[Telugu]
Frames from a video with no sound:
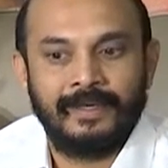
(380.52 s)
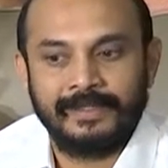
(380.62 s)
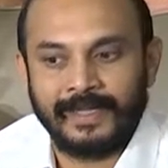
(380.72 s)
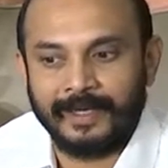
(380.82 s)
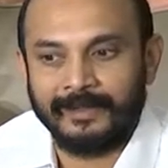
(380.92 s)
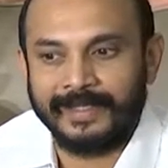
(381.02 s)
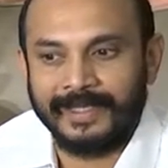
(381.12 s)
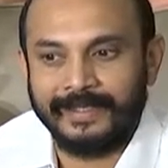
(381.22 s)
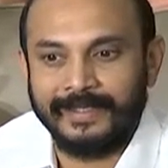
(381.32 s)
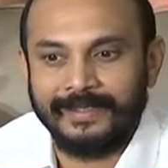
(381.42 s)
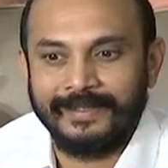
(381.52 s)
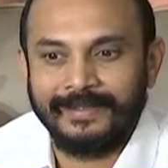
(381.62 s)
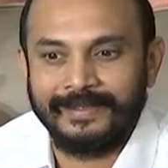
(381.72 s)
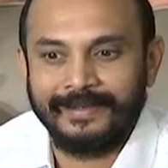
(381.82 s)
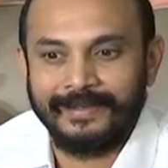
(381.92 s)
చాలామంది అయితే
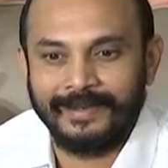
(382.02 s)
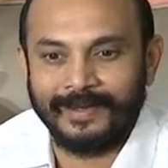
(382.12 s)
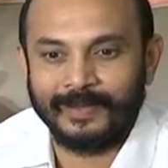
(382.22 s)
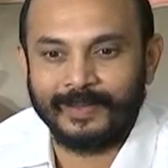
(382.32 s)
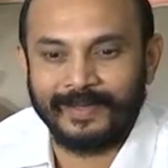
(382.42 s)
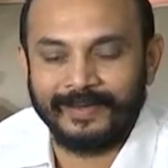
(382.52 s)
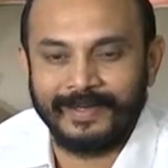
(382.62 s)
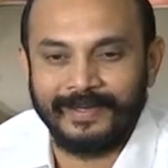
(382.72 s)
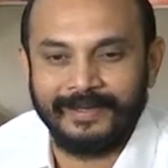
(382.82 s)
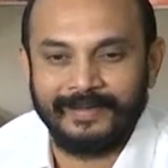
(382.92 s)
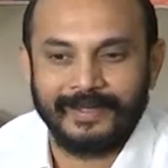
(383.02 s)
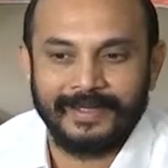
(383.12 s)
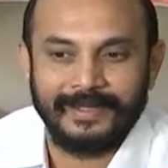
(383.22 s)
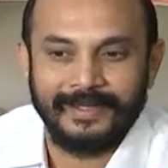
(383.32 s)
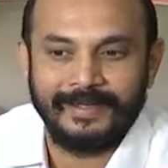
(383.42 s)
నేను అనుకున్నామని
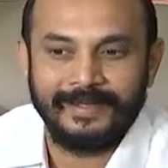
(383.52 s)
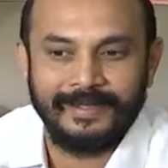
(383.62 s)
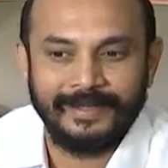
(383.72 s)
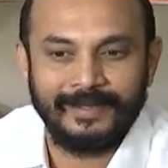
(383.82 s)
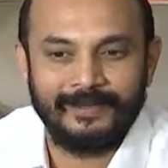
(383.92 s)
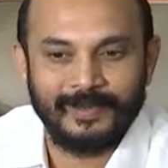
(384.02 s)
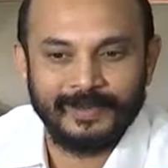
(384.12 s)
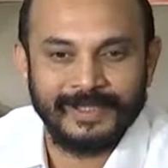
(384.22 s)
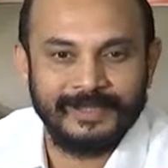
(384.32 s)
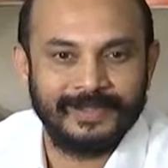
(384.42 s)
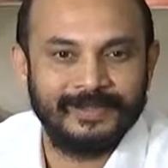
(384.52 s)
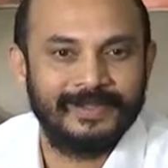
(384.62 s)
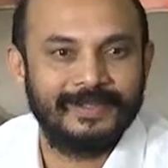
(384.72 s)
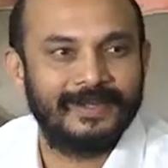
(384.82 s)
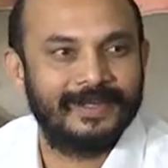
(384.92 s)
ఊరికే టికెట్ ఫోన్ చేసి
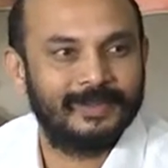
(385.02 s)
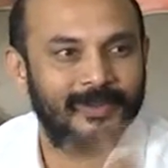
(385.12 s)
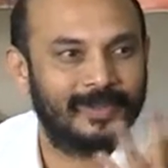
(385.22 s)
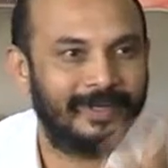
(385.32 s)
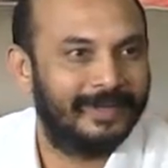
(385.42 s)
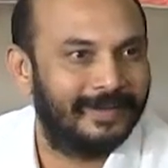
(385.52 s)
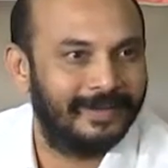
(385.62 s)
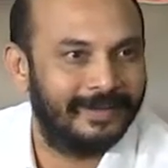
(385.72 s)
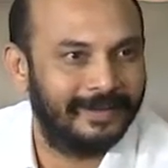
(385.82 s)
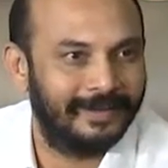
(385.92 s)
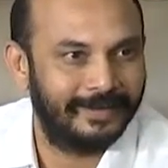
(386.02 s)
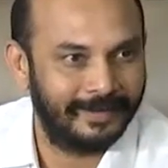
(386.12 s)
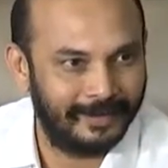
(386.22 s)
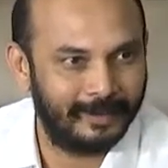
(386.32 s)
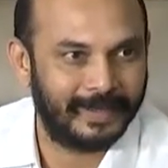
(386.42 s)
అడుగుతారు వాళ్ళకు దొరకదా అని
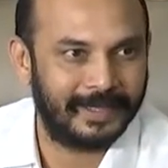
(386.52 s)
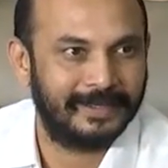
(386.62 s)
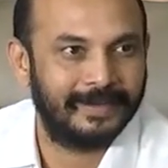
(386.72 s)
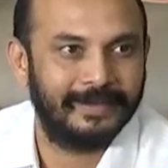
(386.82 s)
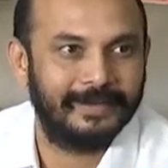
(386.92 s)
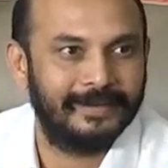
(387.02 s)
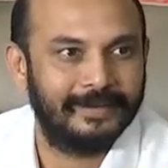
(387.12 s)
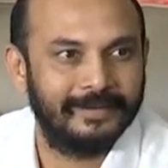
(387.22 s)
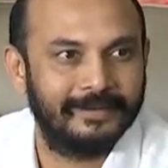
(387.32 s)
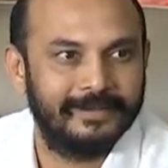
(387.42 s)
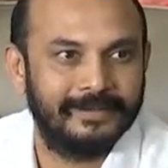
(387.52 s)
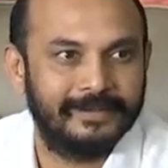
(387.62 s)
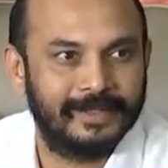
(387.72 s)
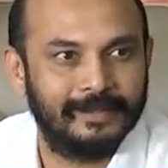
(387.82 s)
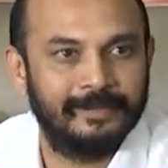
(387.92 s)
నిన్న ప్రాక్టికల్గా నాకు
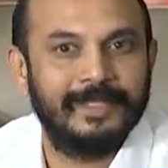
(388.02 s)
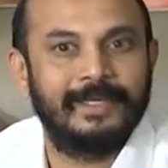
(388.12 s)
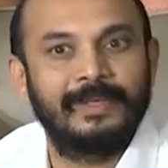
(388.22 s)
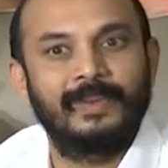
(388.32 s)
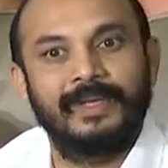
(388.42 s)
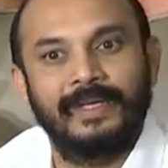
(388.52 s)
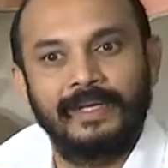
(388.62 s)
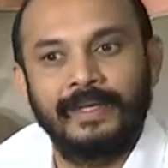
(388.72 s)
చాలామంది అంటే కొన్ని